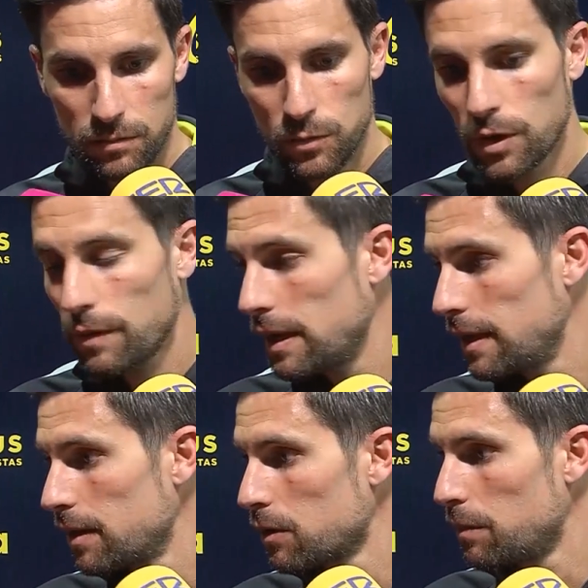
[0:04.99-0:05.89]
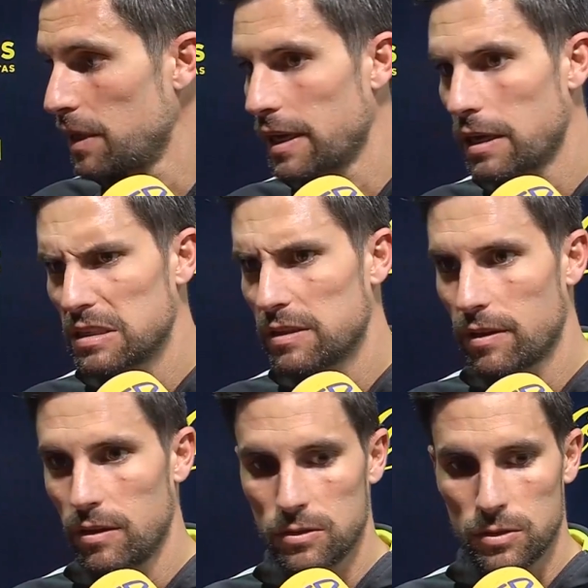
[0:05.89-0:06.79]
un rival complicado que está
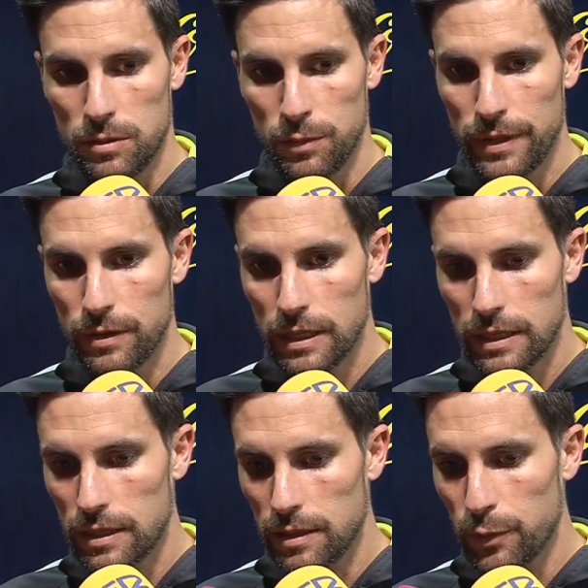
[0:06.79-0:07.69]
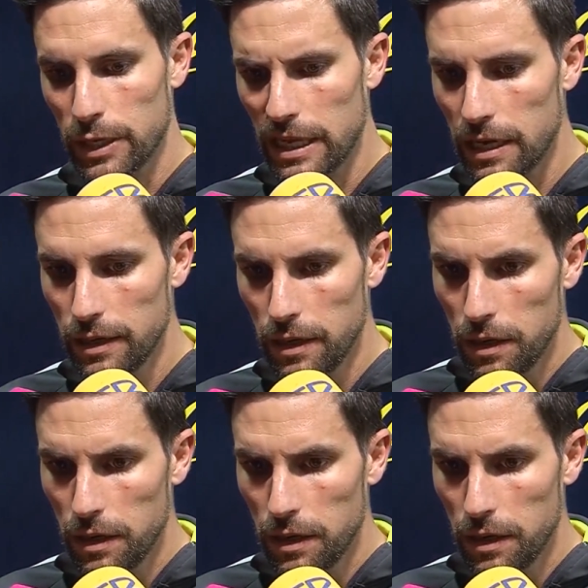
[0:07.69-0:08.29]
haciendo las cosas muy bien durante la temporada.